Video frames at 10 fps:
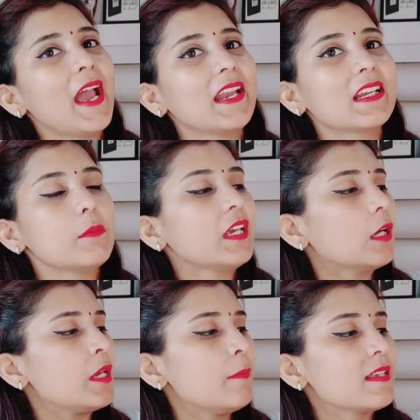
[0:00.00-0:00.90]
एंड कभी
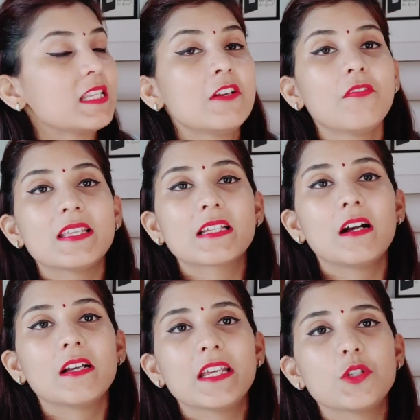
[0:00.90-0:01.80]
कभी मैं सिर्फ
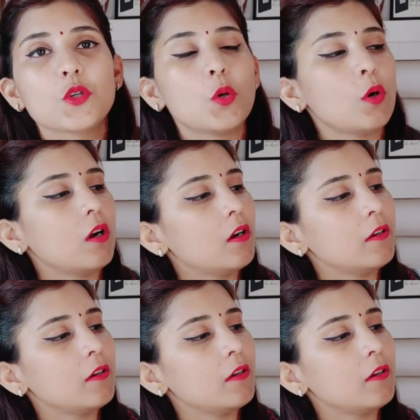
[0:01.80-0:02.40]
इसका ये जो